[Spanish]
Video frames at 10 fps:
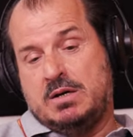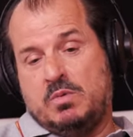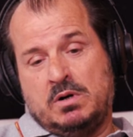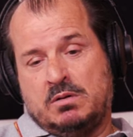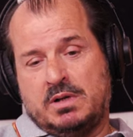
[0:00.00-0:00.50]

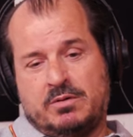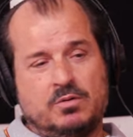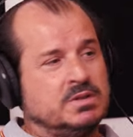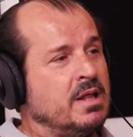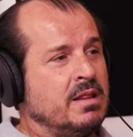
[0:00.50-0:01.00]
Bueno, las
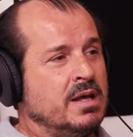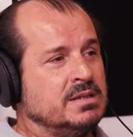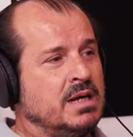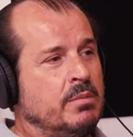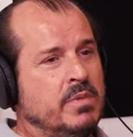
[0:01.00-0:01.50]

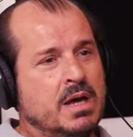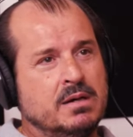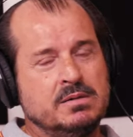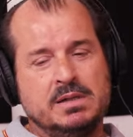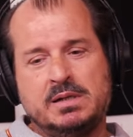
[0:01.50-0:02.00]
circunstancias
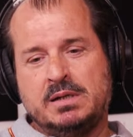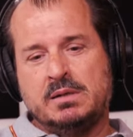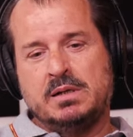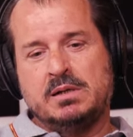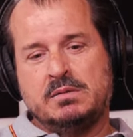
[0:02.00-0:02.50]
cambian,
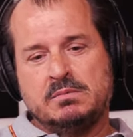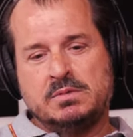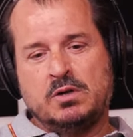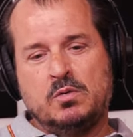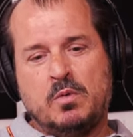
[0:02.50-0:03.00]
eh,
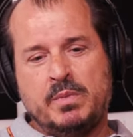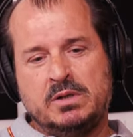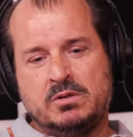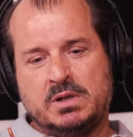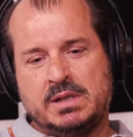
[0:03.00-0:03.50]
llegó un
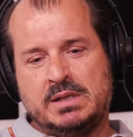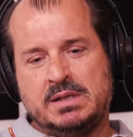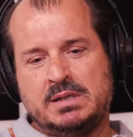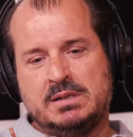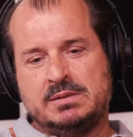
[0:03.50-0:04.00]
momento
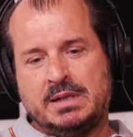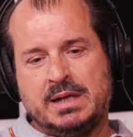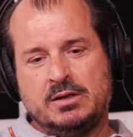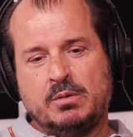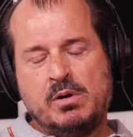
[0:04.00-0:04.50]
que
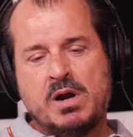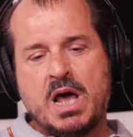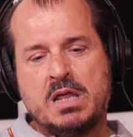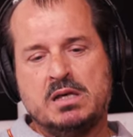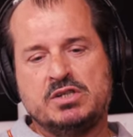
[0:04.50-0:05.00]
tenía que tomar una
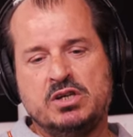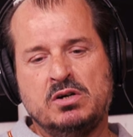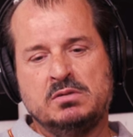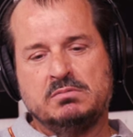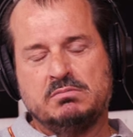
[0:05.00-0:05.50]

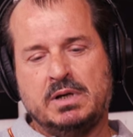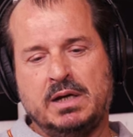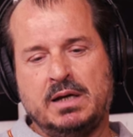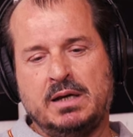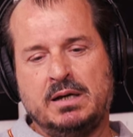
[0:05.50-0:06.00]
decisión,
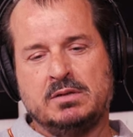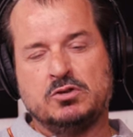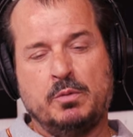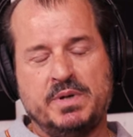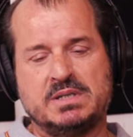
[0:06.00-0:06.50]

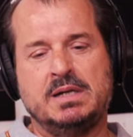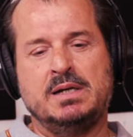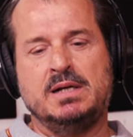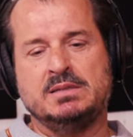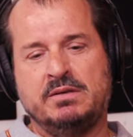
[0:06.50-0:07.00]
sopesé
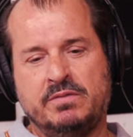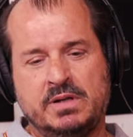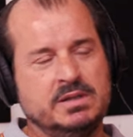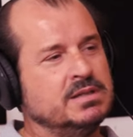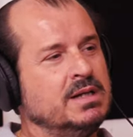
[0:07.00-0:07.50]
las
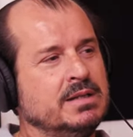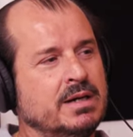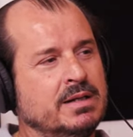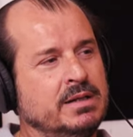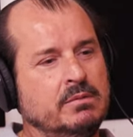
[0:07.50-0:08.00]
diferentes
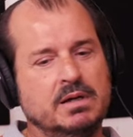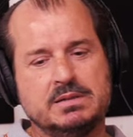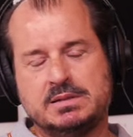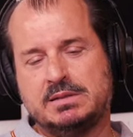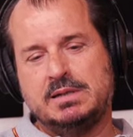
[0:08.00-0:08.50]

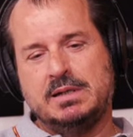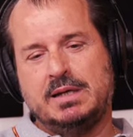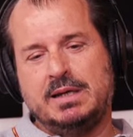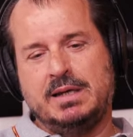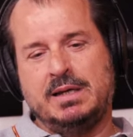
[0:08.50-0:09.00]
alternativas
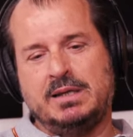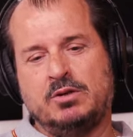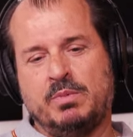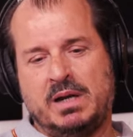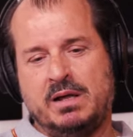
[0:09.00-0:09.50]
y
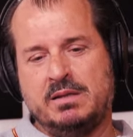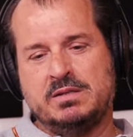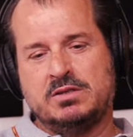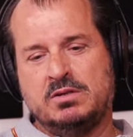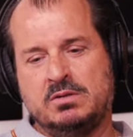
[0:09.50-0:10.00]
tomé la
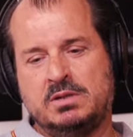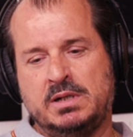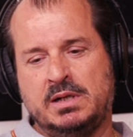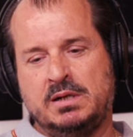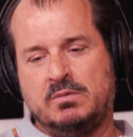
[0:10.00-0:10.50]
decisión
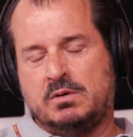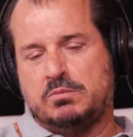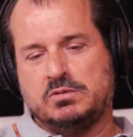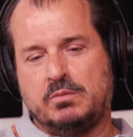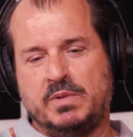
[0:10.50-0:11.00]
de bueno,
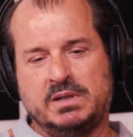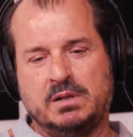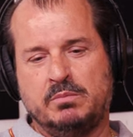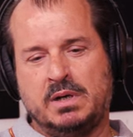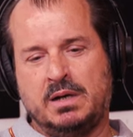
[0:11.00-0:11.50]
pues
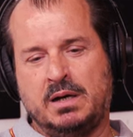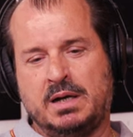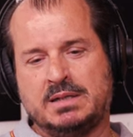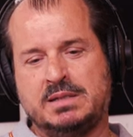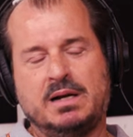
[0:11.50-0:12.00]
convertirme
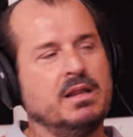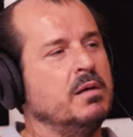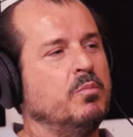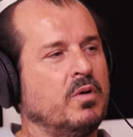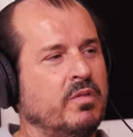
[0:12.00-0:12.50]
casi al
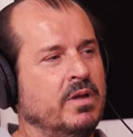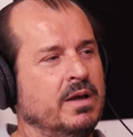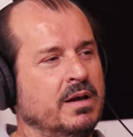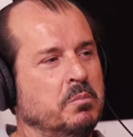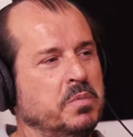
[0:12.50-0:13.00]

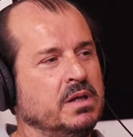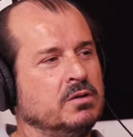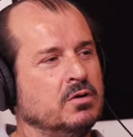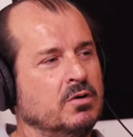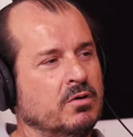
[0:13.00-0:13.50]
100% en
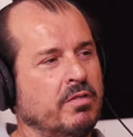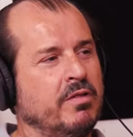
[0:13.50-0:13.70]
pintor